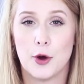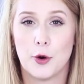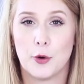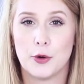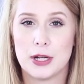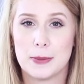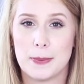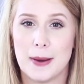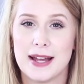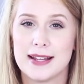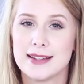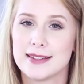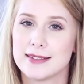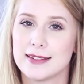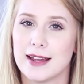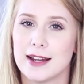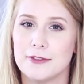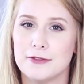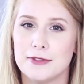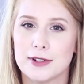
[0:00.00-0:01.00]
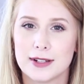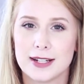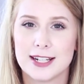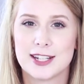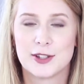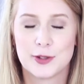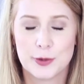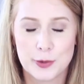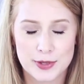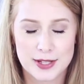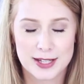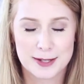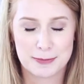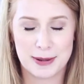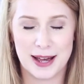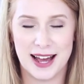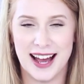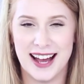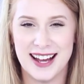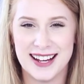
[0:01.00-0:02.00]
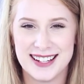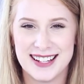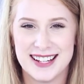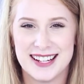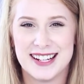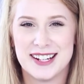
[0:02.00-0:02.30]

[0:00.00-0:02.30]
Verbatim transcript: Und die beiden sind ein wirklich süßes Paar.